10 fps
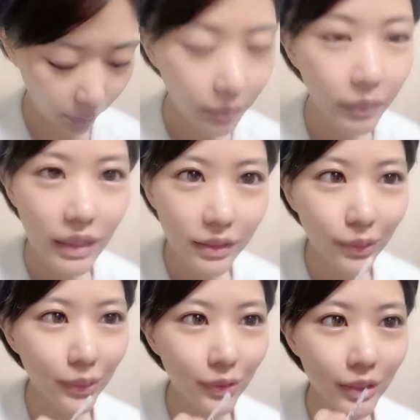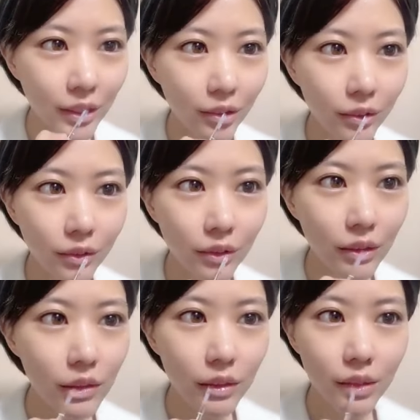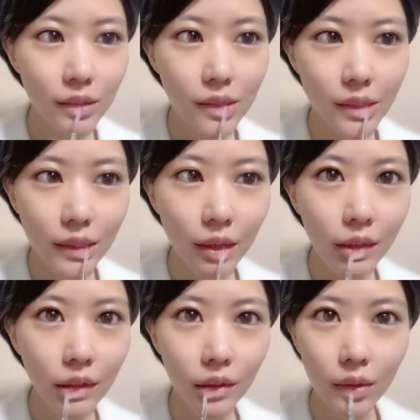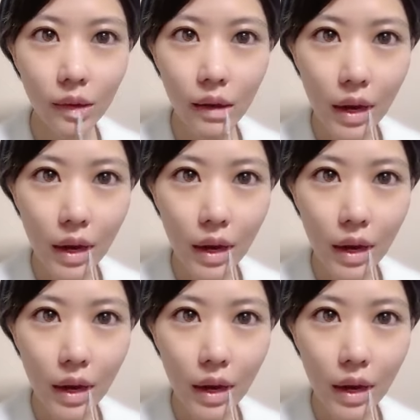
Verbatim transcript: マジココアさんのさダンスで元気出る